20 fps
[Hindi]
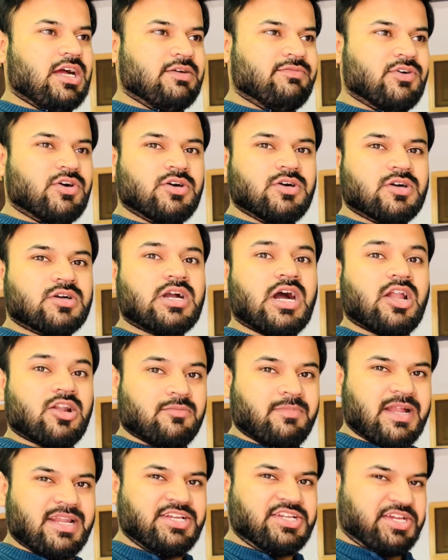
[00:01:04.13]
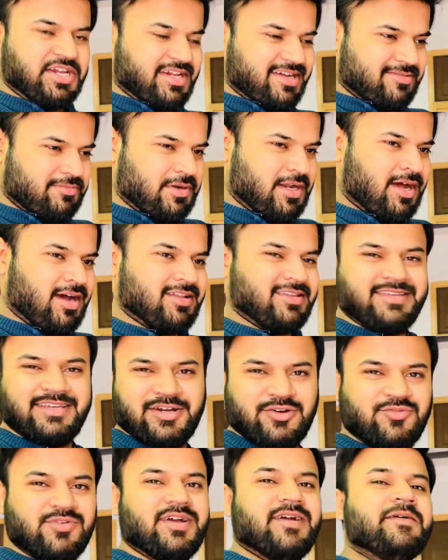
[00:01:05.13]
वो कारोबारी शेख बना
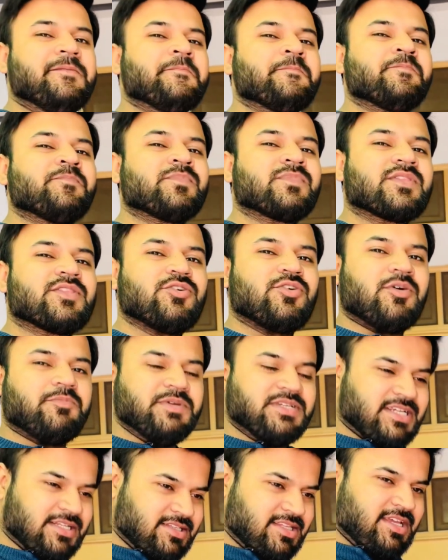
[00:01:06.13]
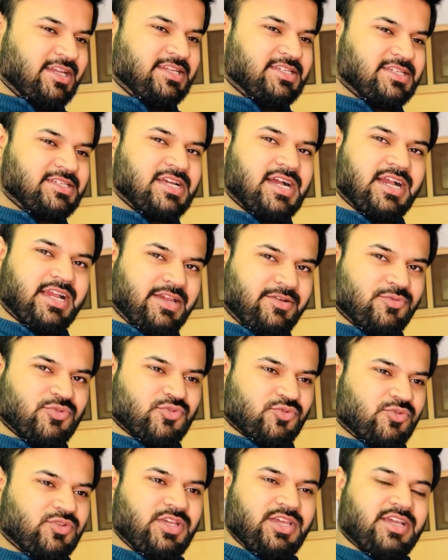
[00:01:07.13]
दिया हुए तो अभी चलते हैं नीचे जाके
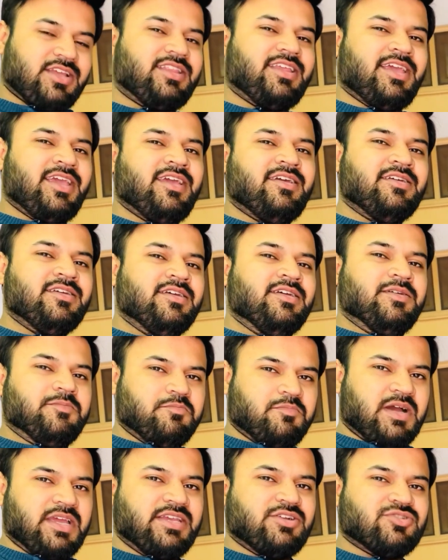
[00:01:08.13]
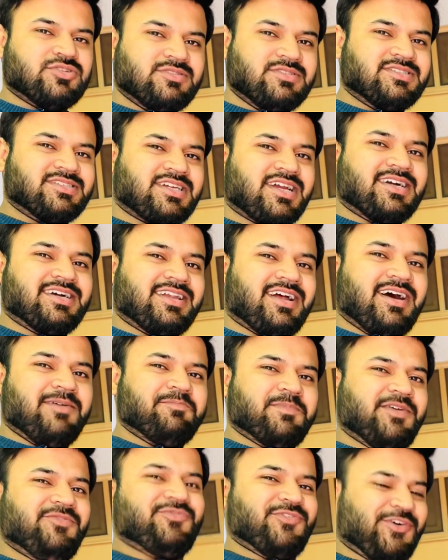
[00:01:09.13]
उसको देखते हैं भाई को इंस्टाग्राम
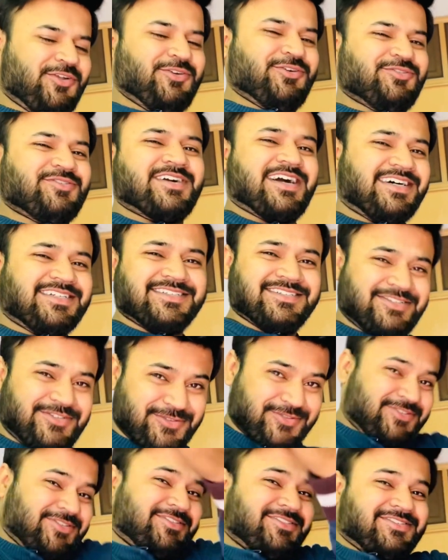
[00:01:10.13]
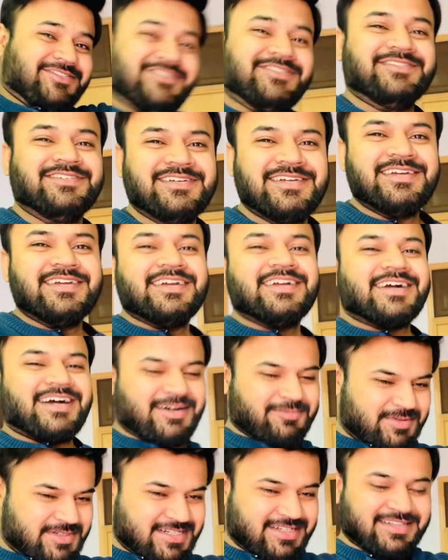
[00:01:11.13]
पे फॉलो कर लो
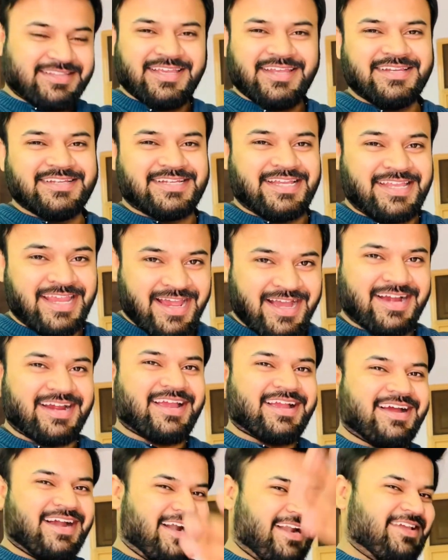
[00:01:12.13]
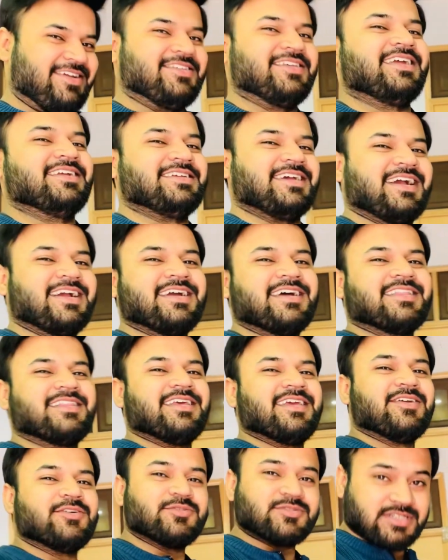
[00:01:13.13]
अभी चलते हैं नीचे जाके गाड़ी को ज़रा चेक
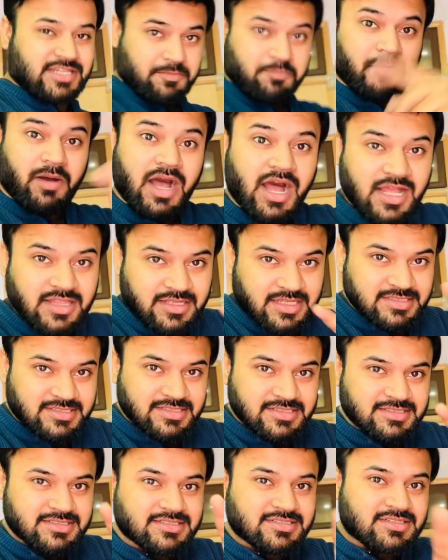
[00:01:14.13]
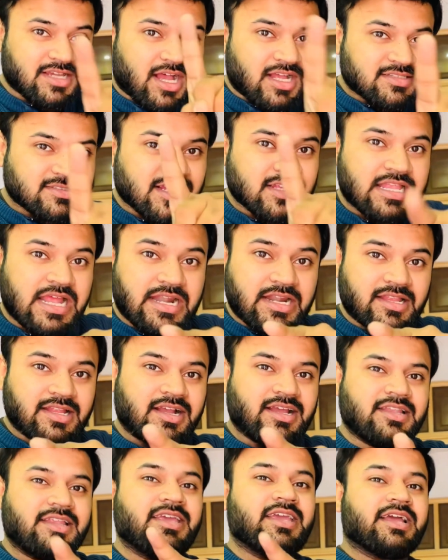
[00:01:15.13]
करते हैं उसके बाद के सीन्स साथ साथ एंड
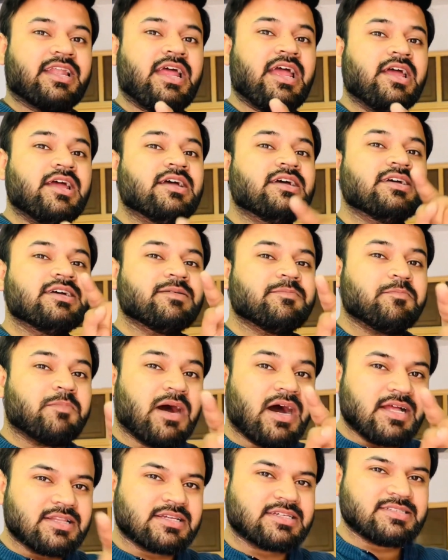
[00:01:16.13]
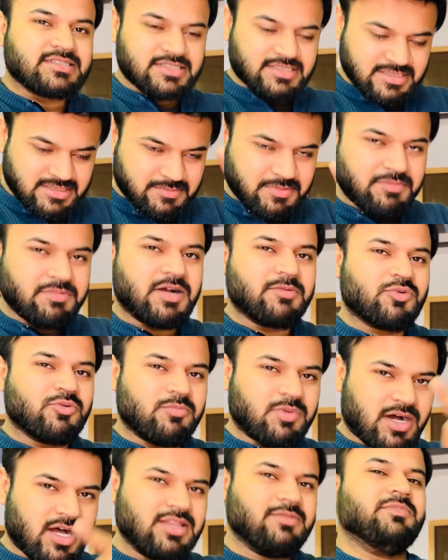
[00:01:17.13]
तक देखना है बाद के सीन्स भी आपको
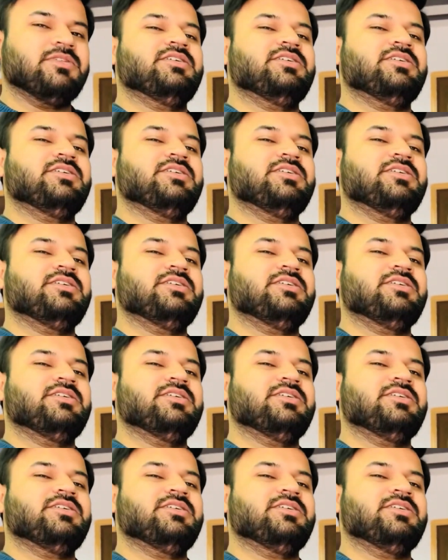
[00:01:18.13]
बाद में